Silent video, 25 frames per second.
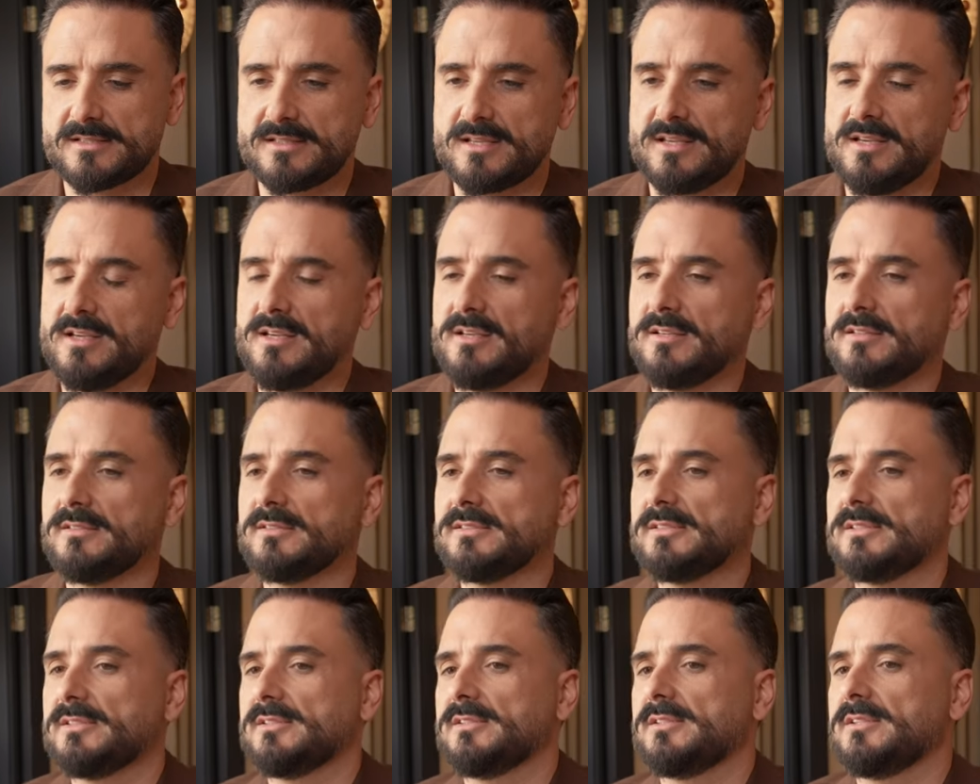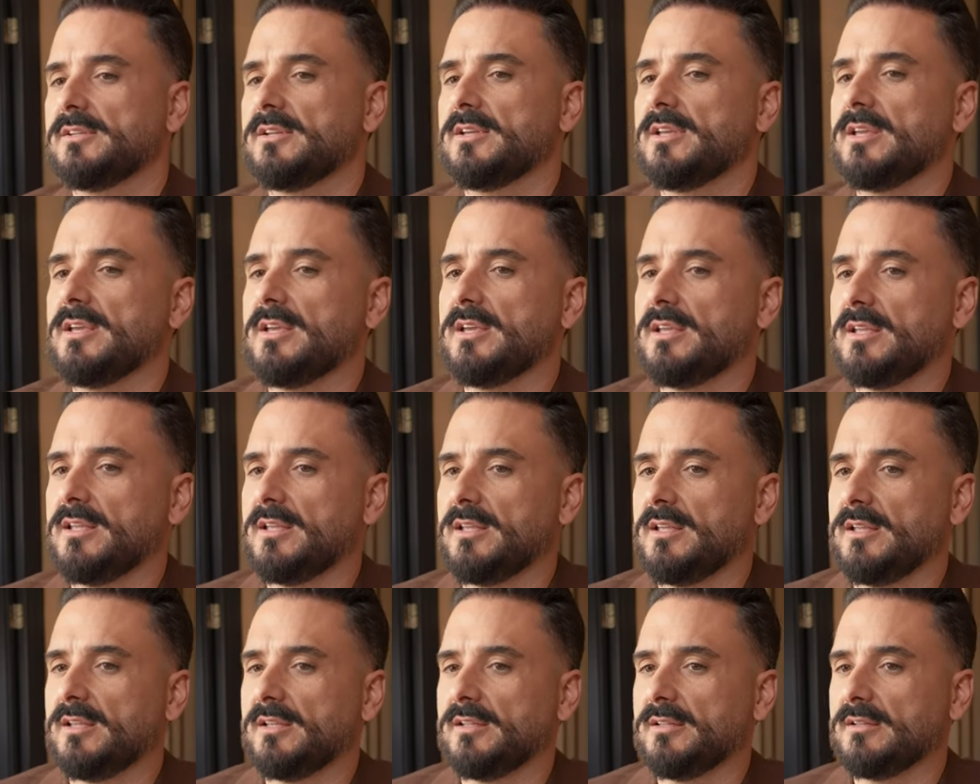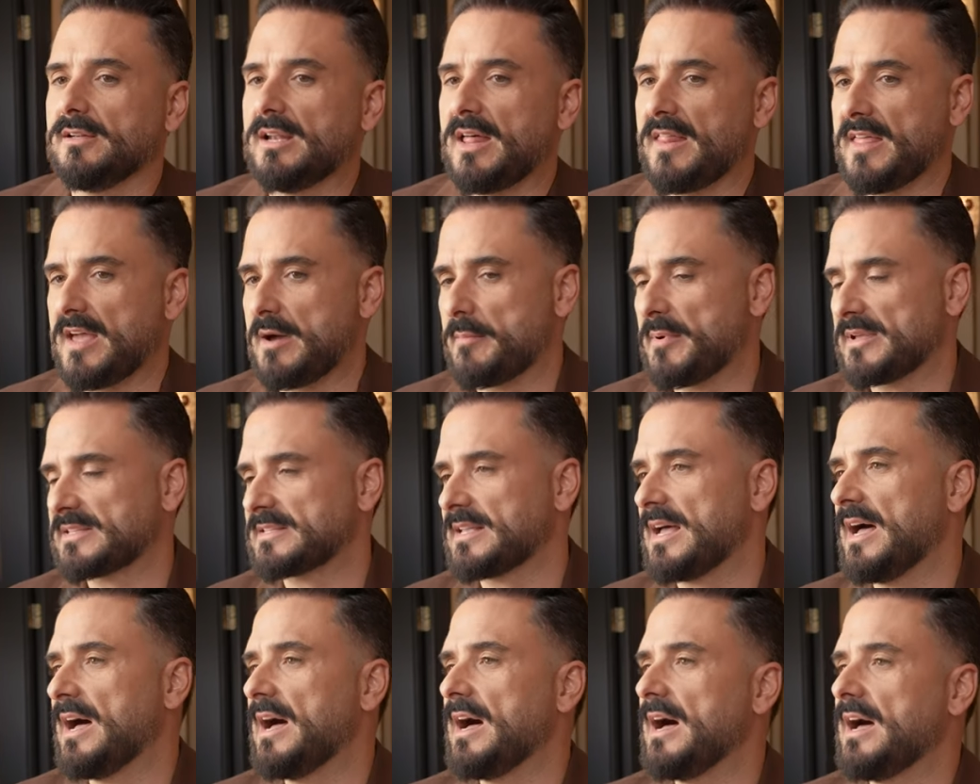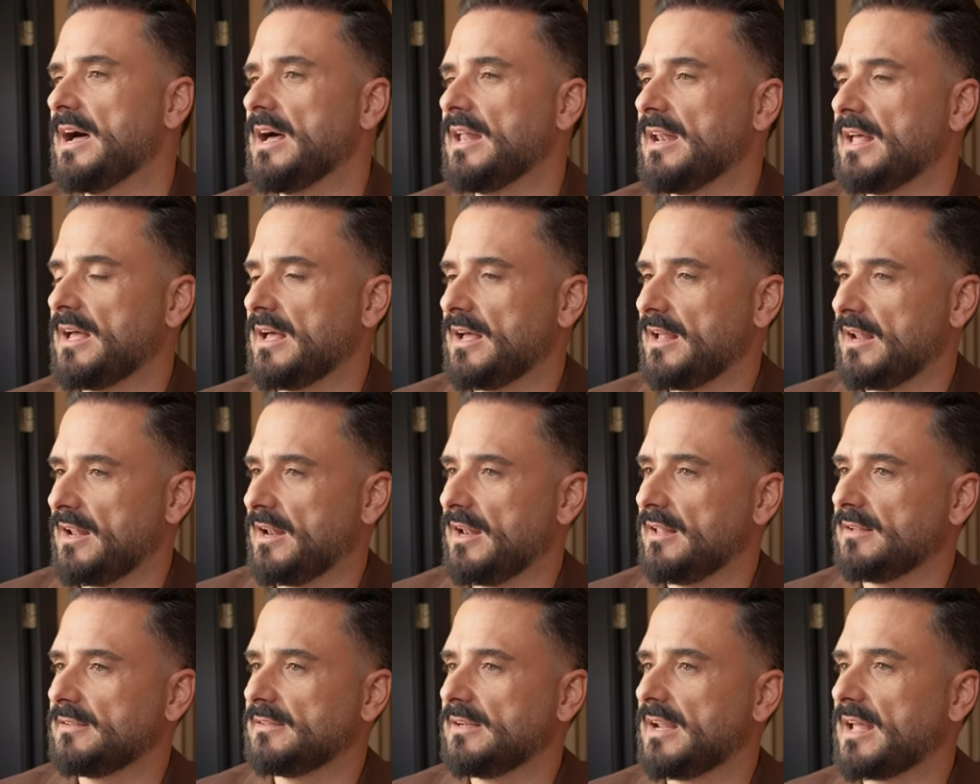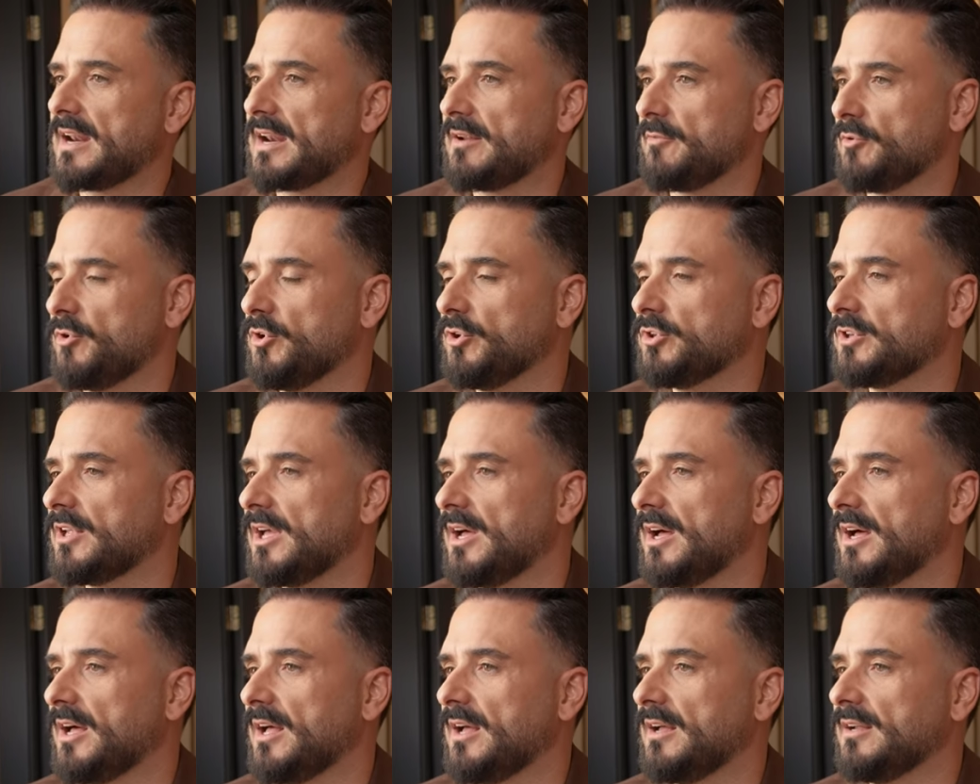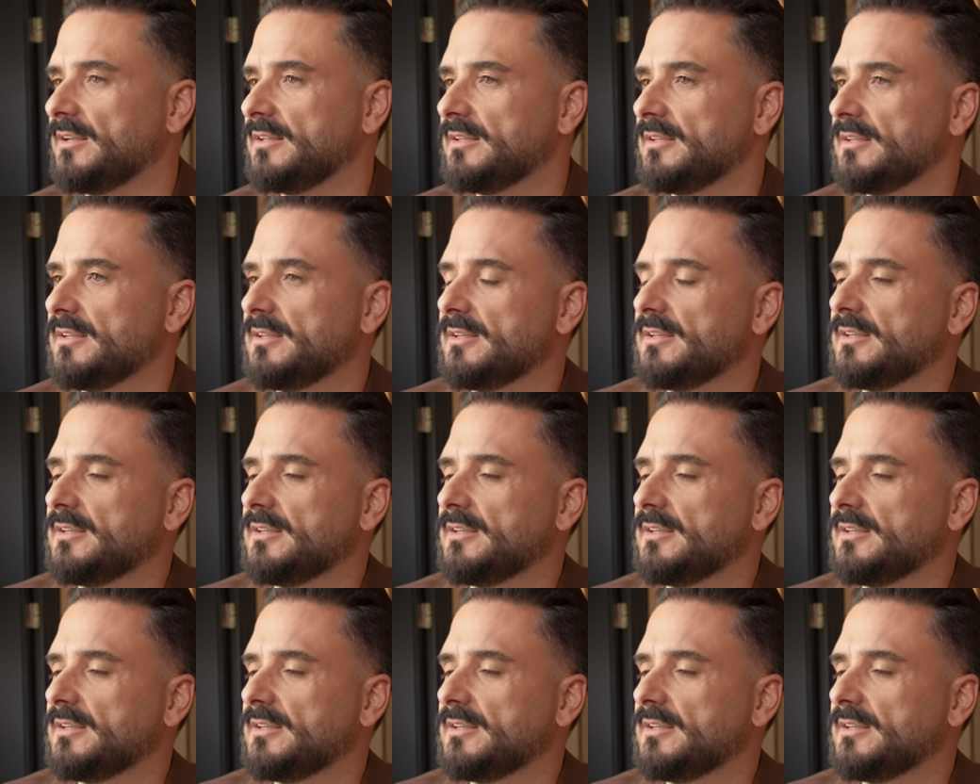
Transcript: así y la a pasar, la, rebota,